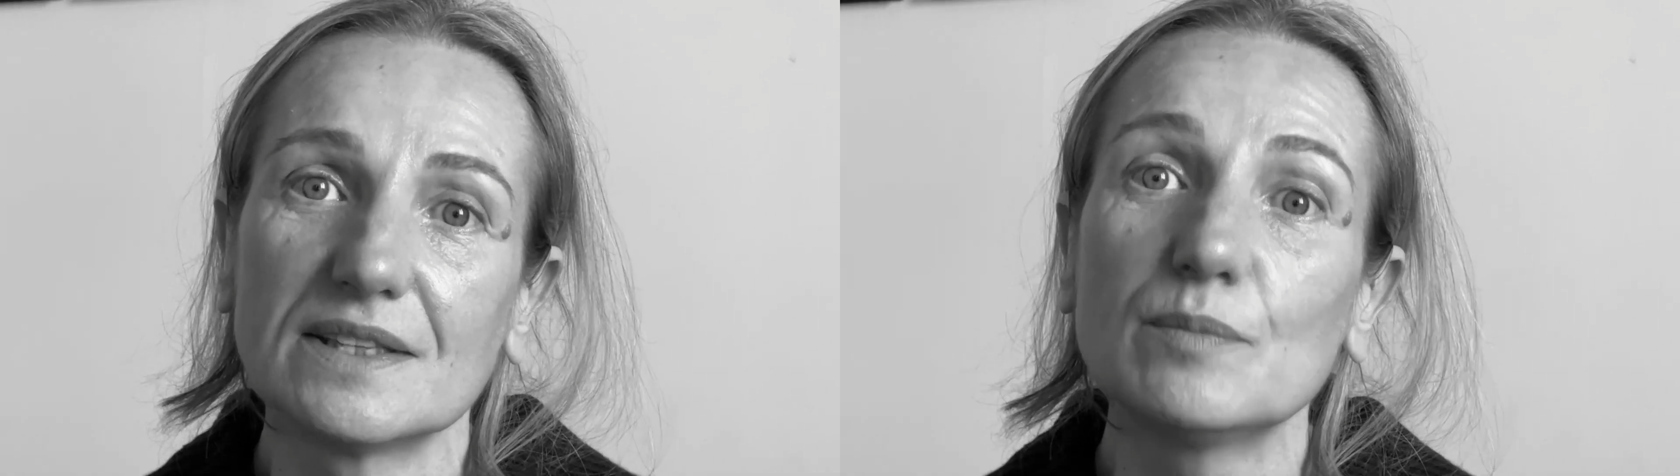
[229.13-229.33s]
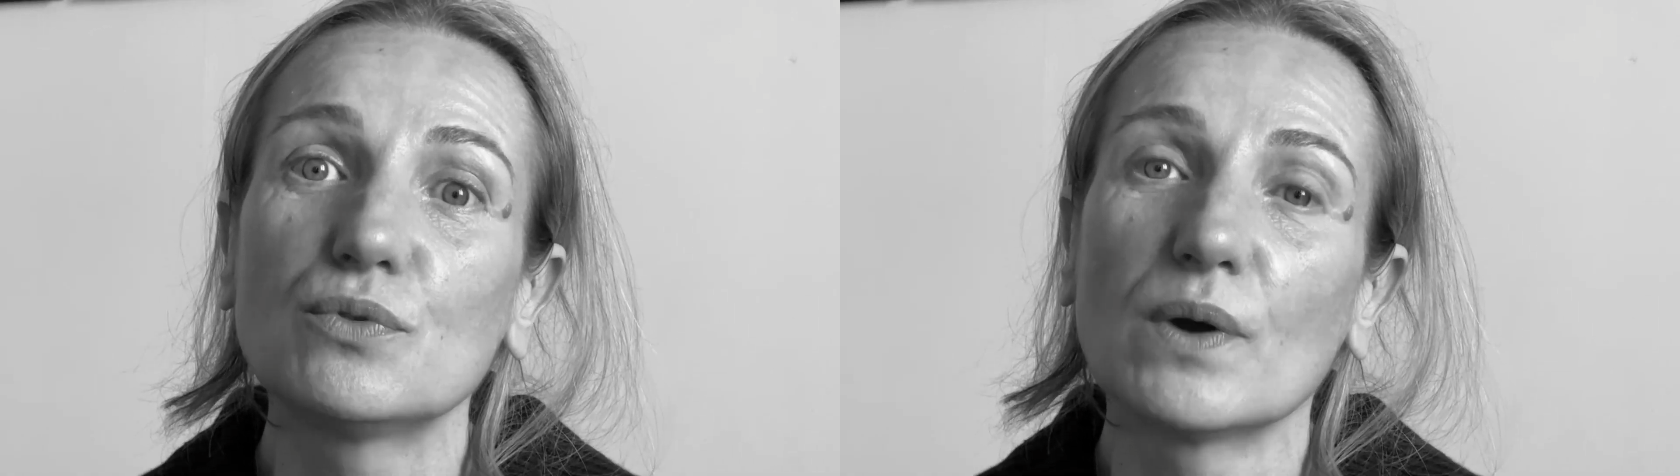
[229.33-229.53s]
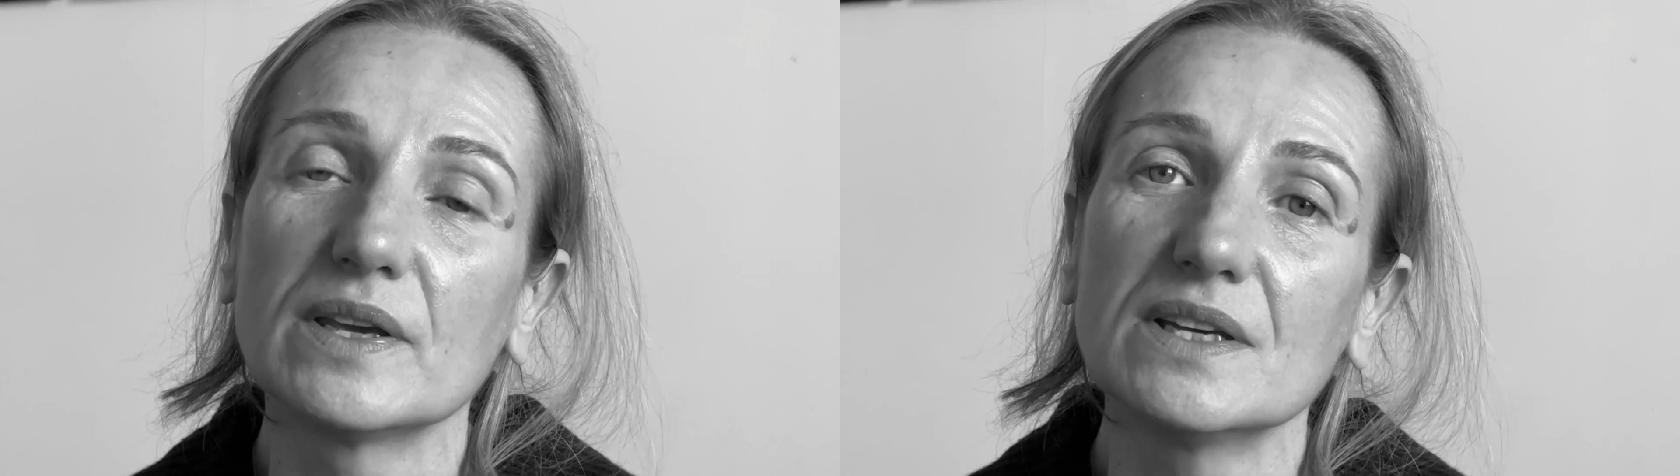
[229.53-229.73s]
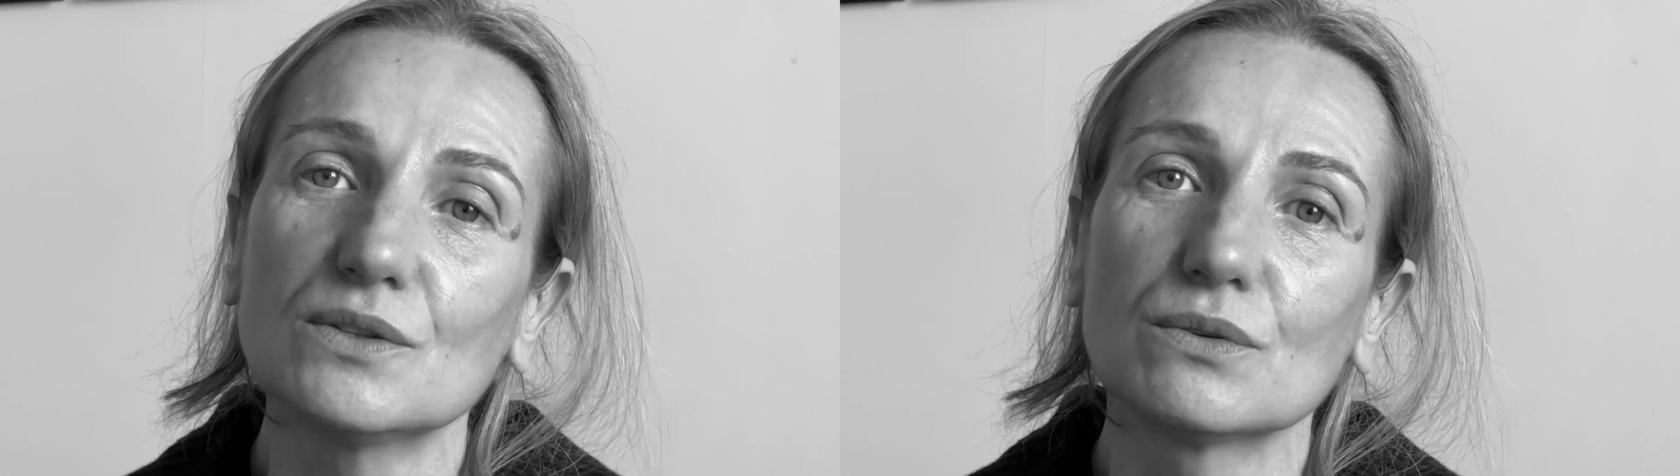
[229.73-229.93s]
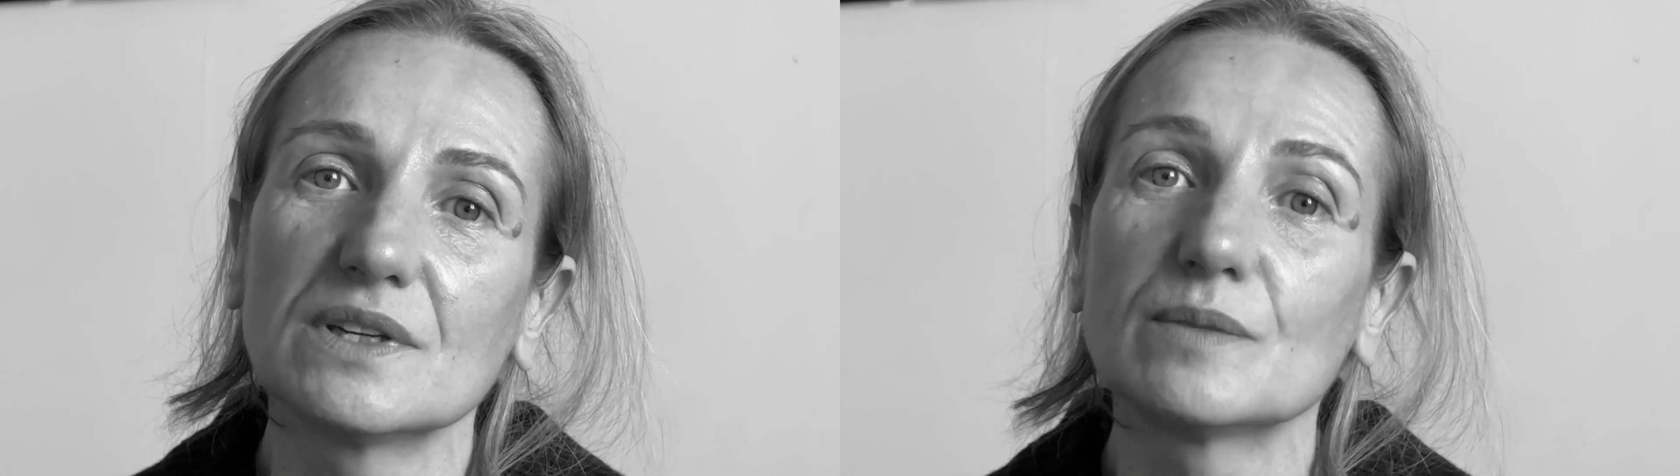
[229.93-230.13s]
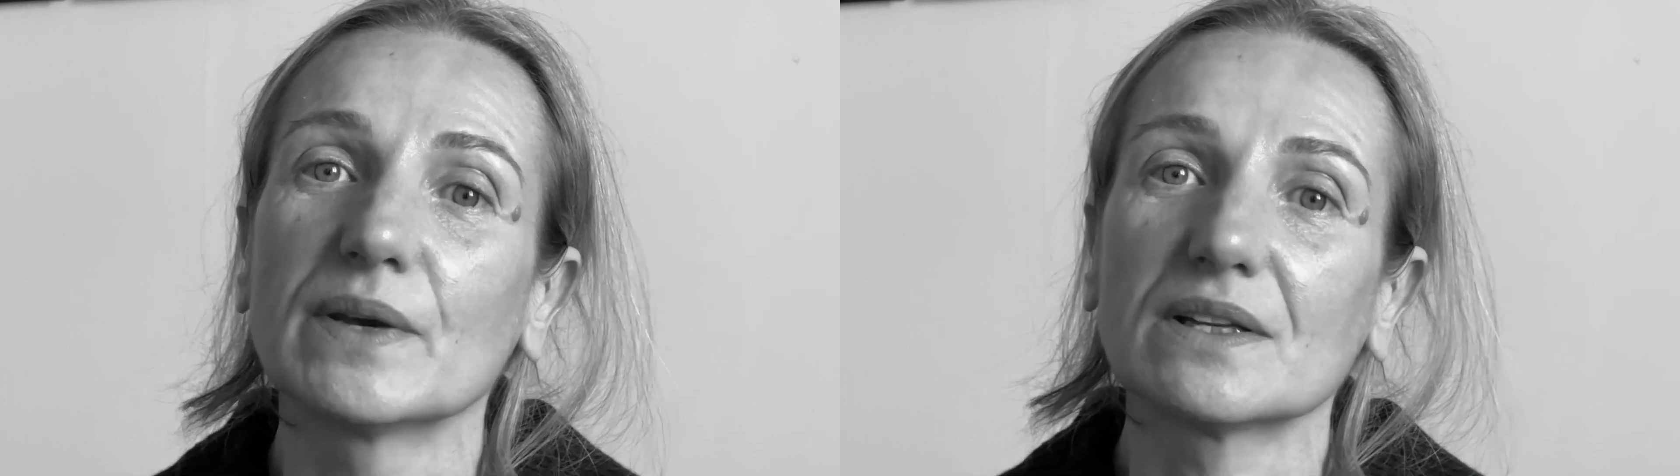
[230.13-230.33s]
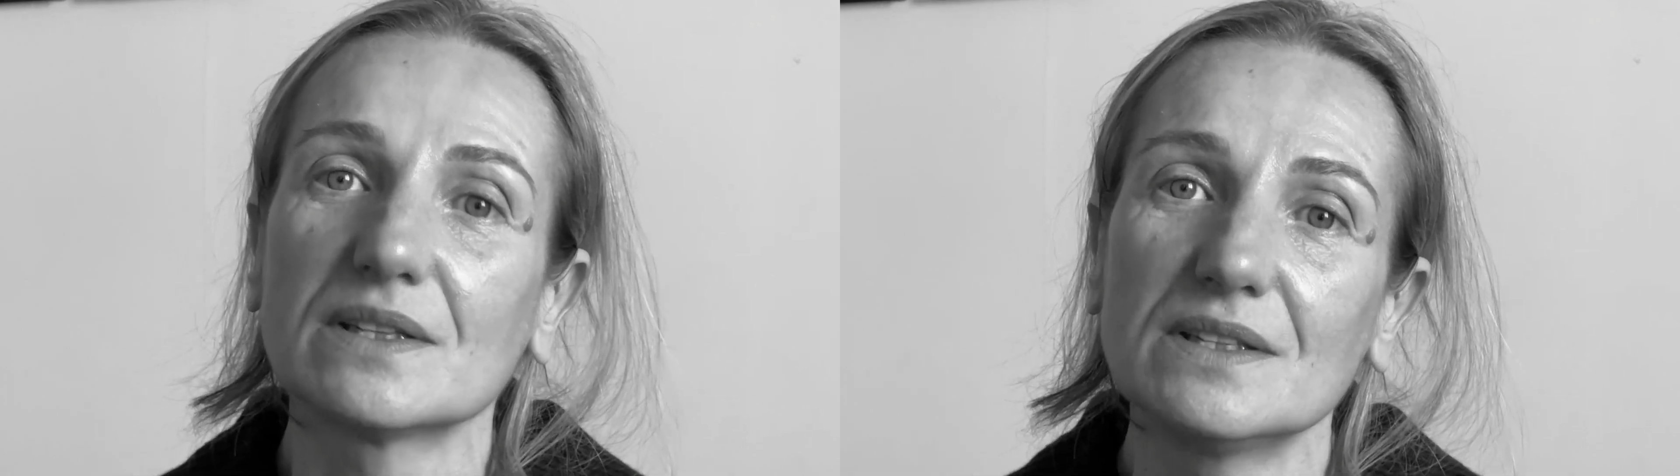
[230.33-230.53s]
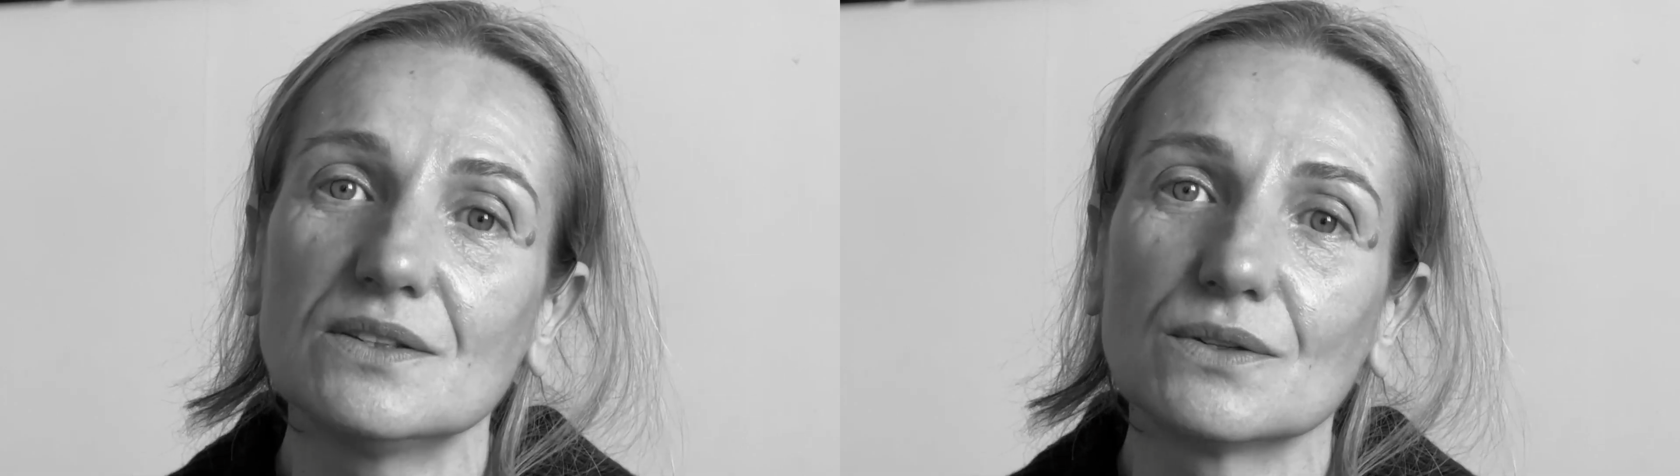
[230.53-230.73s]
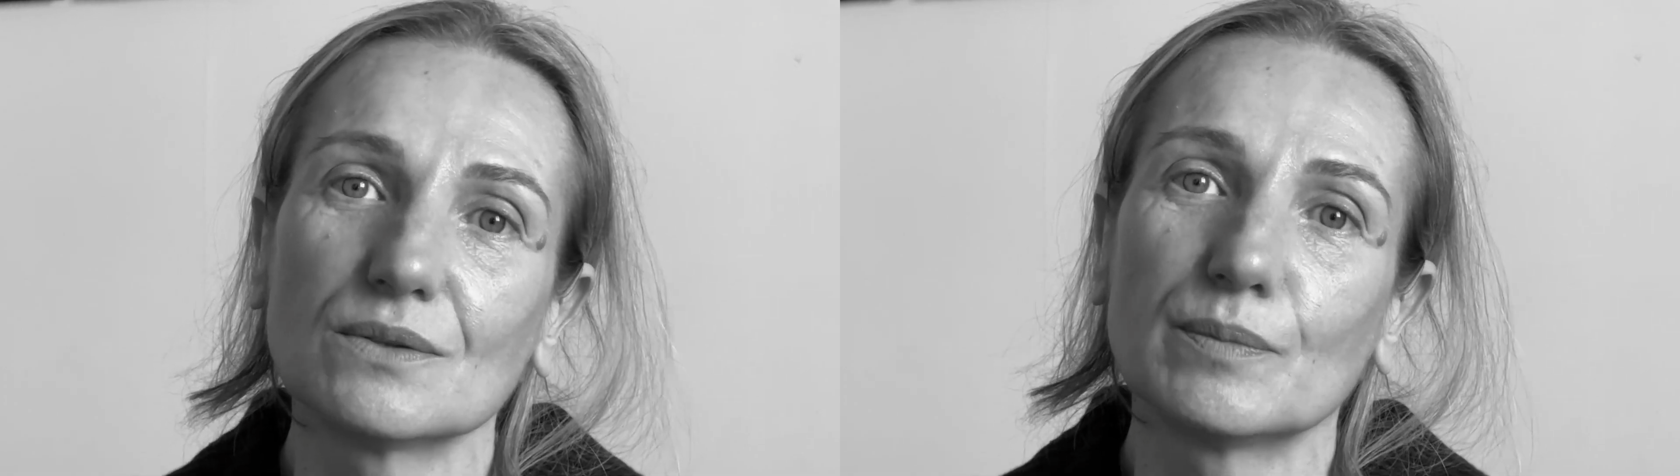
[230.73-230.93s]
déployer son expertise euh,